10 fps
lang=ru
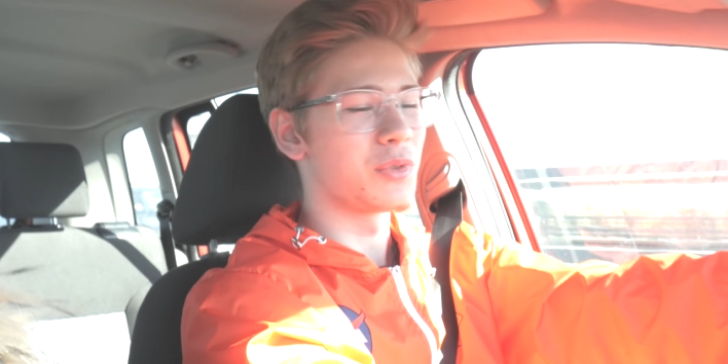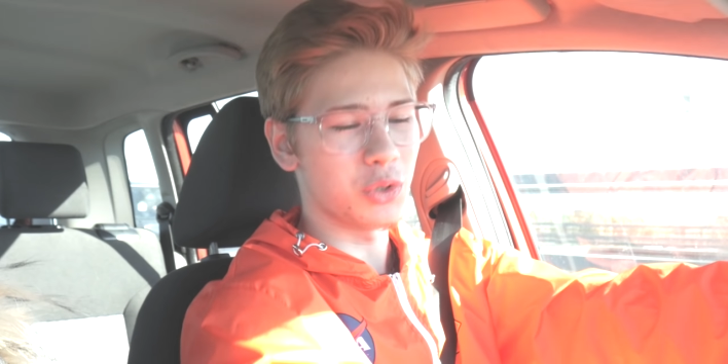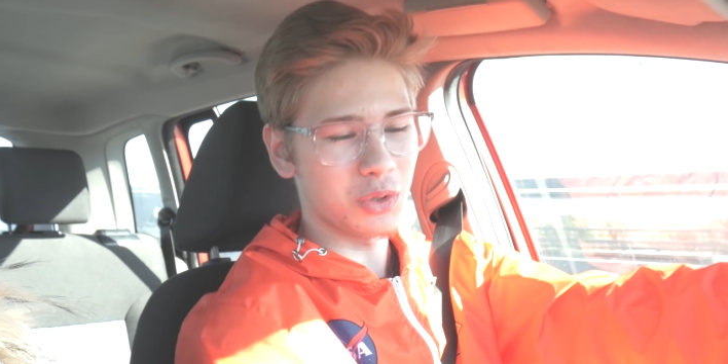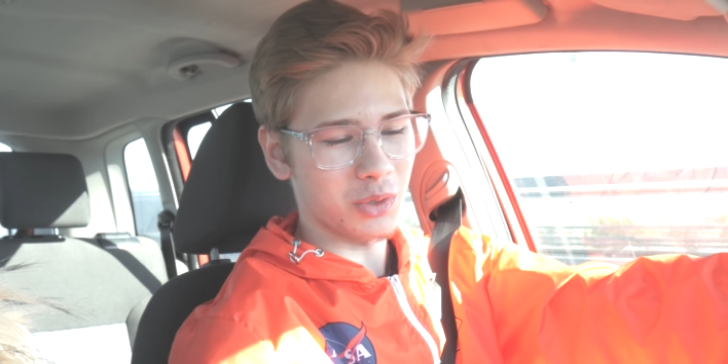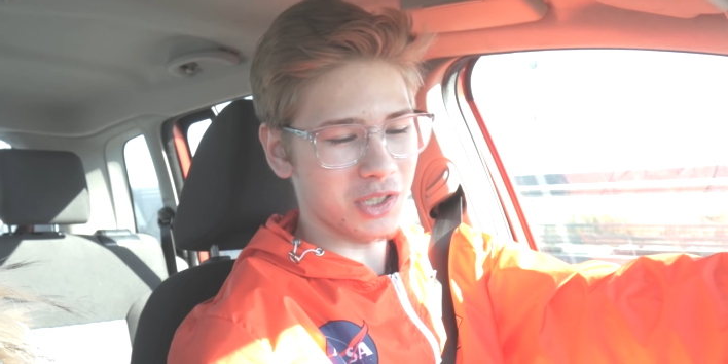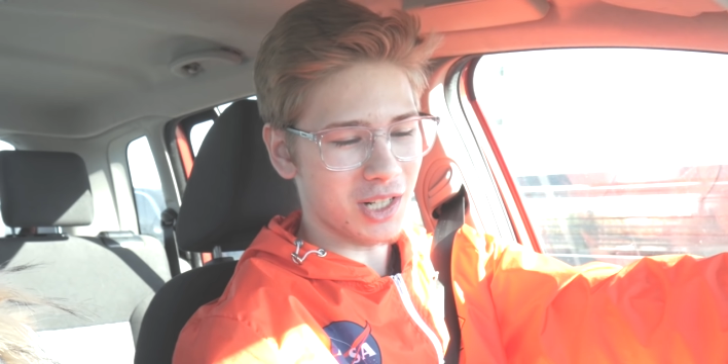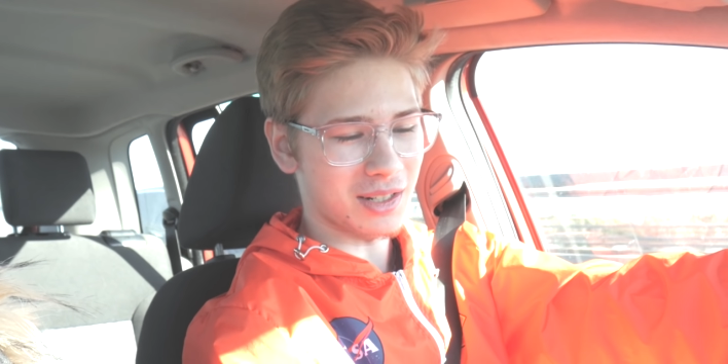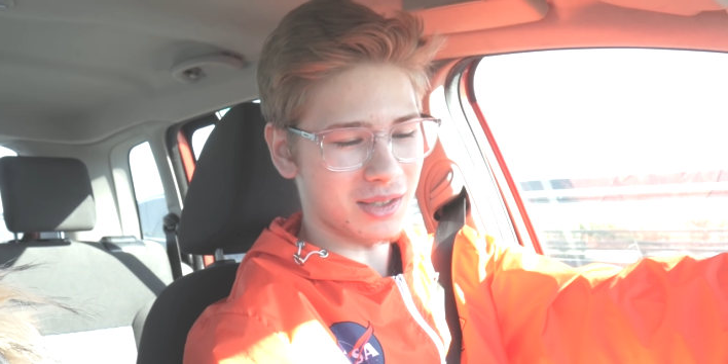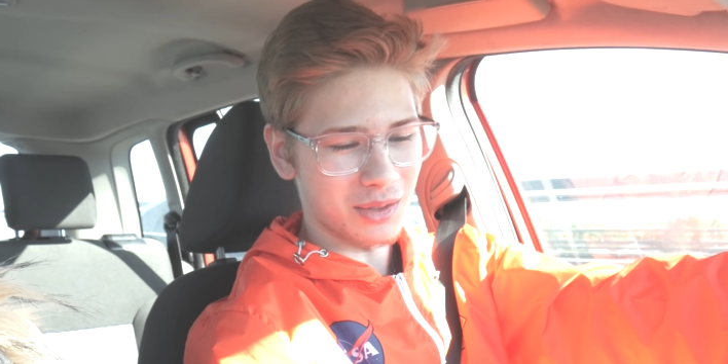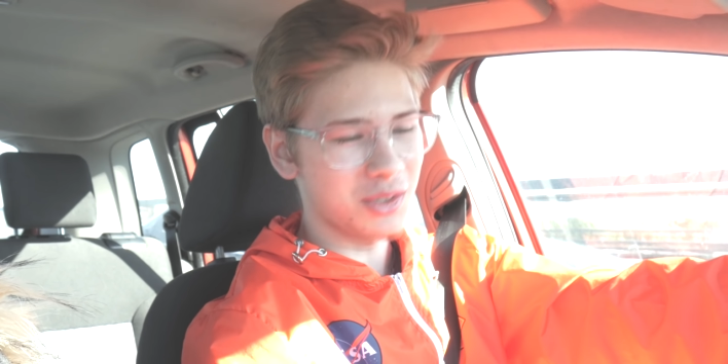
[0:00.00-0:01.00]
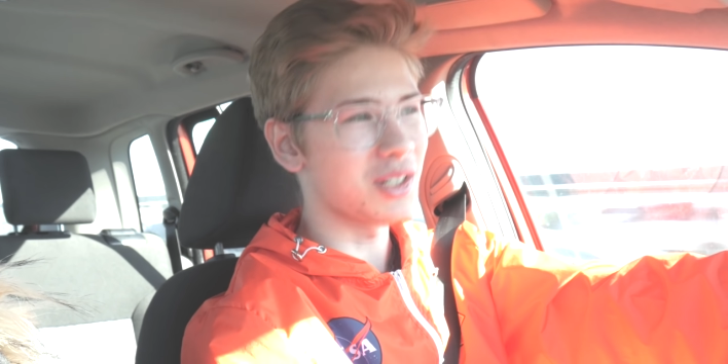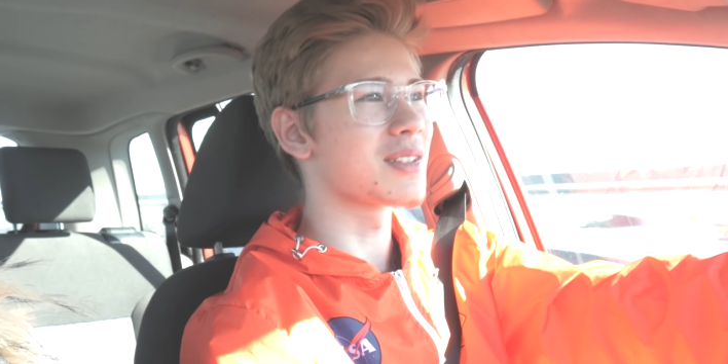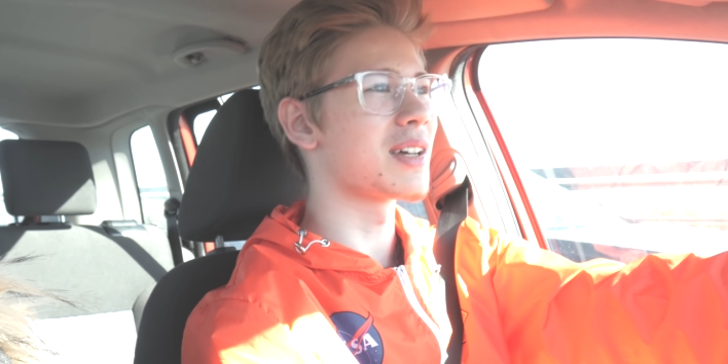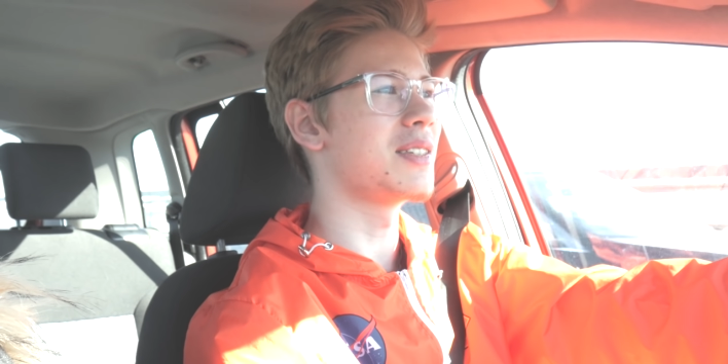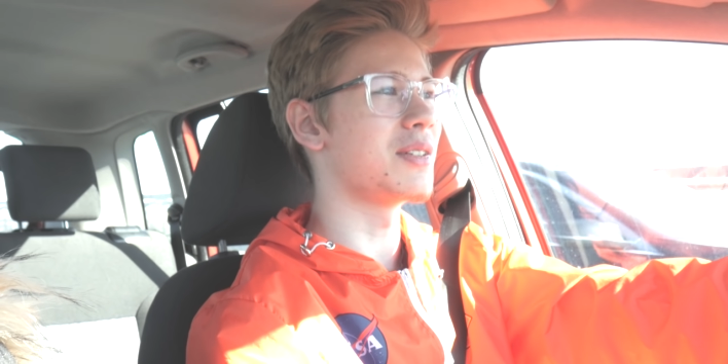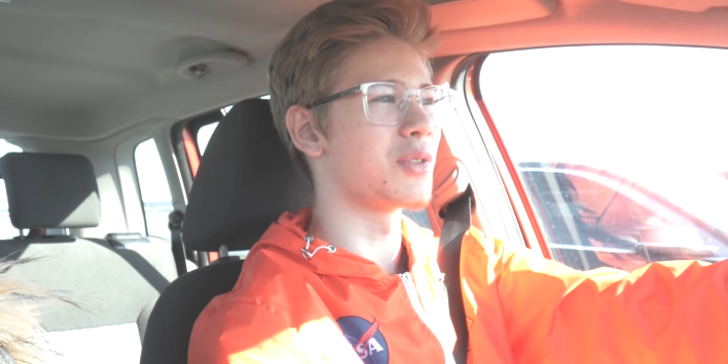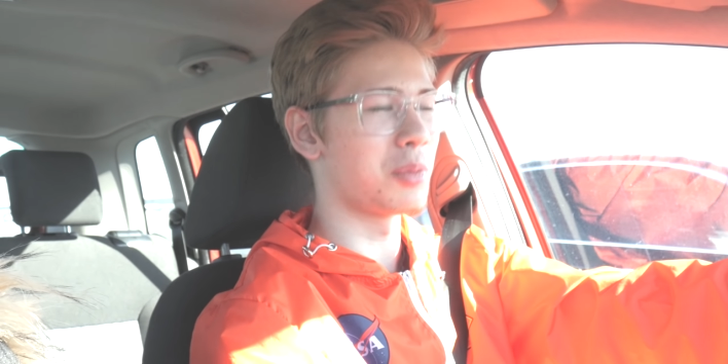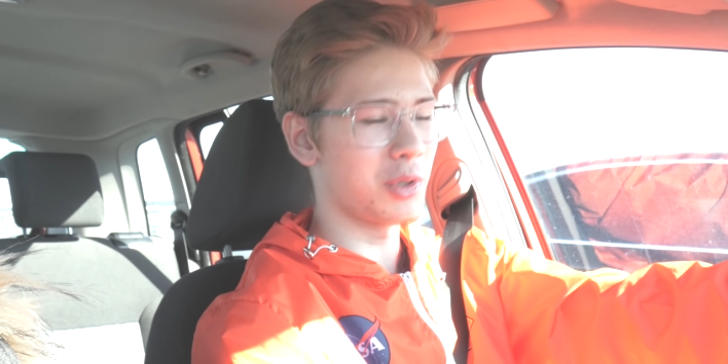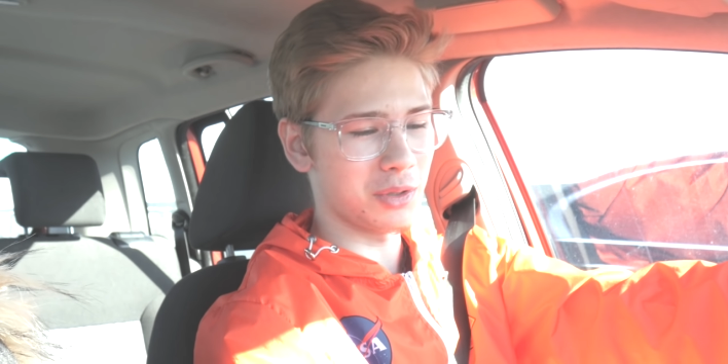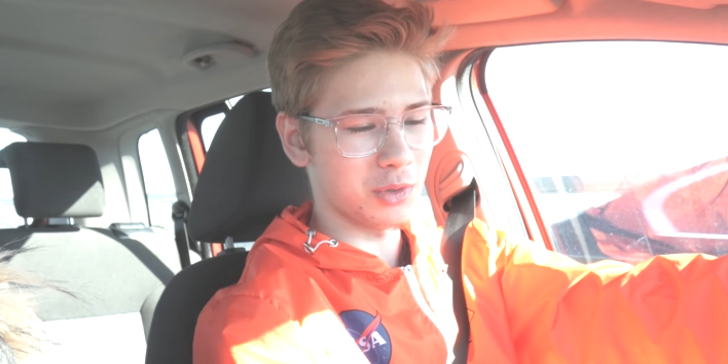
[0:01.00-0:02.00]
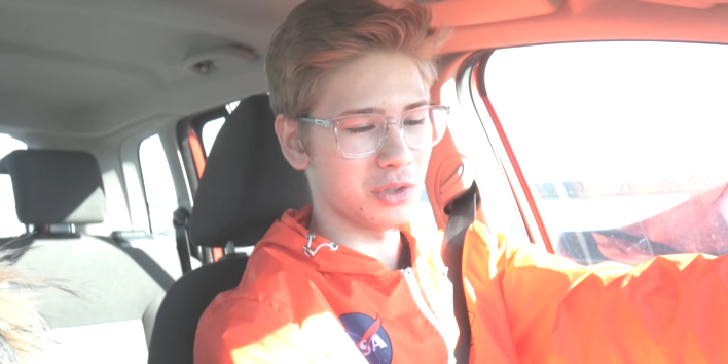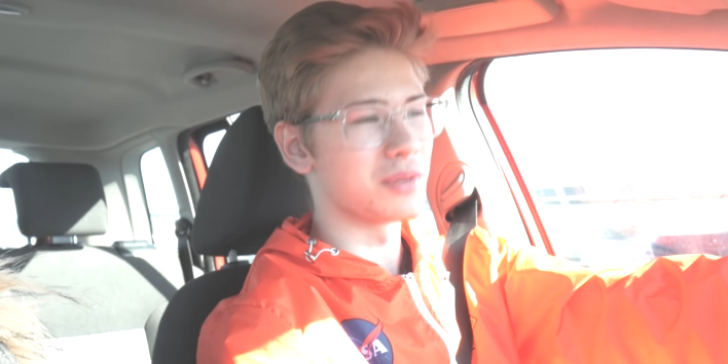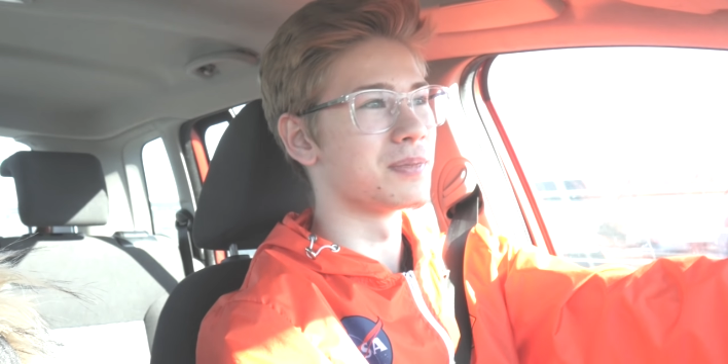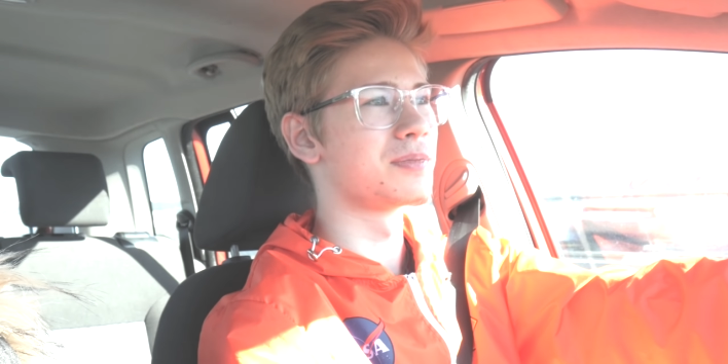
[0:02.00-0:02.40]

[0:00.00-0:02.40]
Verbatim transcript: Что-то только жарко становится, сейчас кондей руках немного.